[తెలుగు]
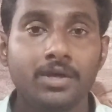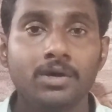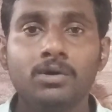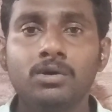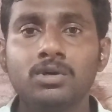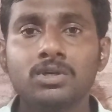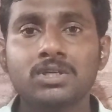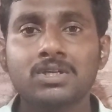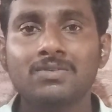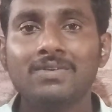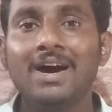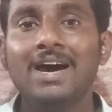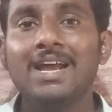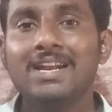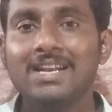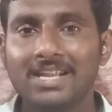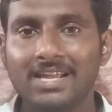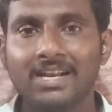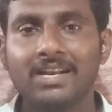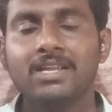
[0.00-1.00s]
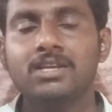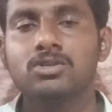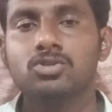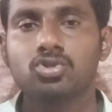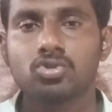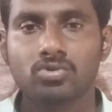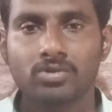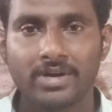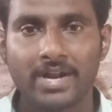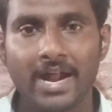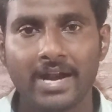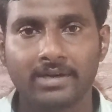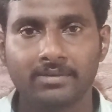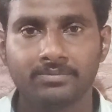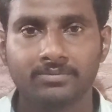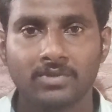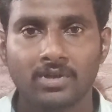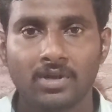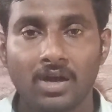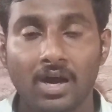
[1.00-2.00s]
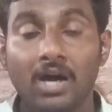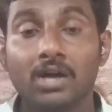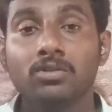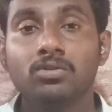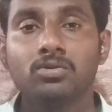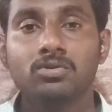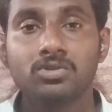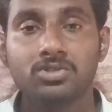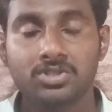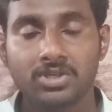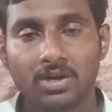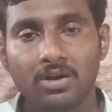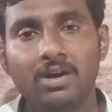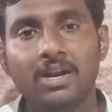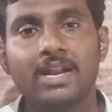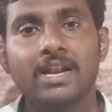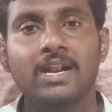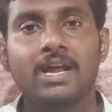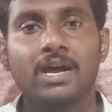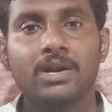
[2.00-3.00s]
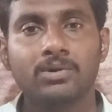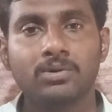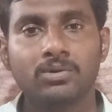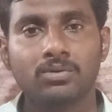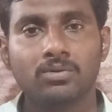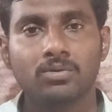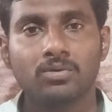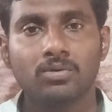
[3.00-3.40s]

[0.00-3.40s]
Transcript: యహోశివ నిర్ణయించుకున్నాడు అందుకు జనులు అన్నారు